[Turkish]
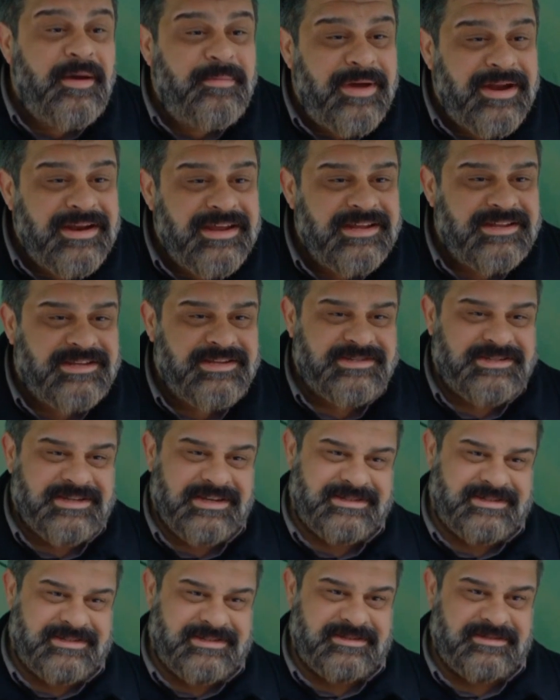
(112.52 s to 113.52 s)
haber
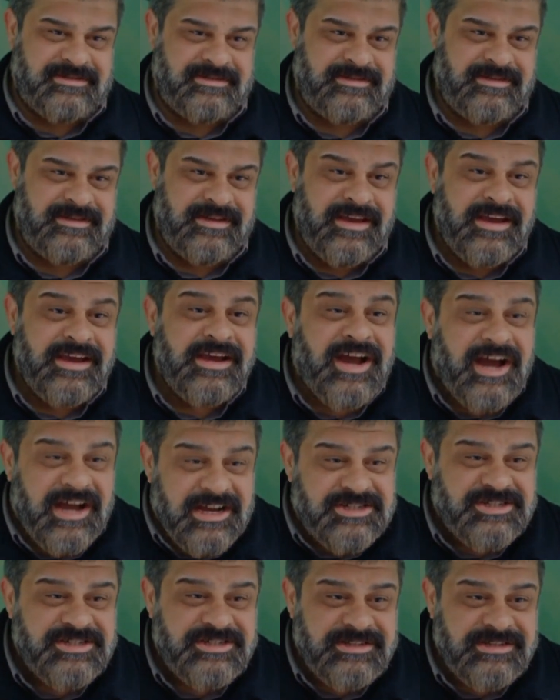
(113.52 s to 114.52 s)
getireceksin.
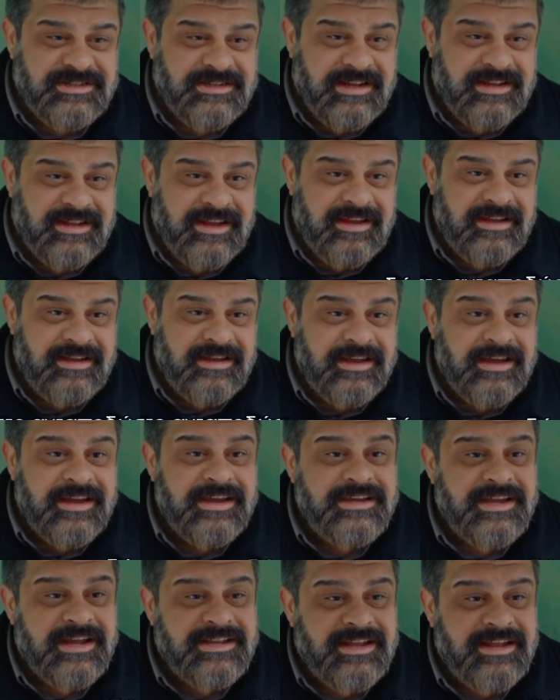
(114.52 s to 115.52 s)
Karşılığında da
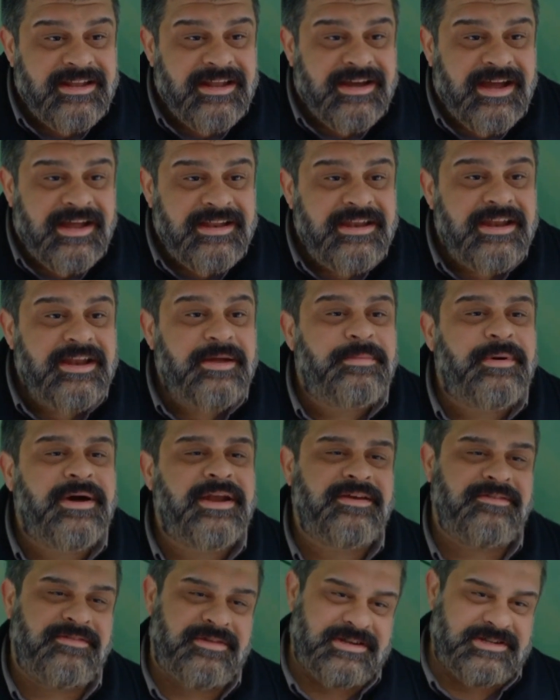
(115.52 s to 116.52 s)
yatalak annene
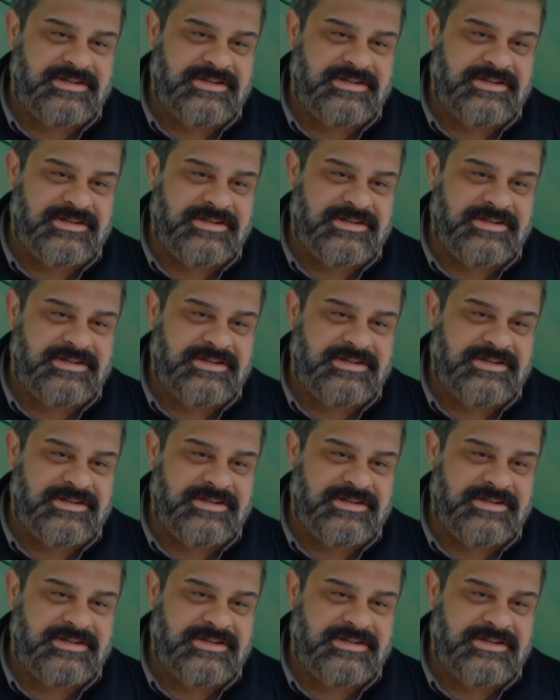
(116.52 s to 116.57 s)
para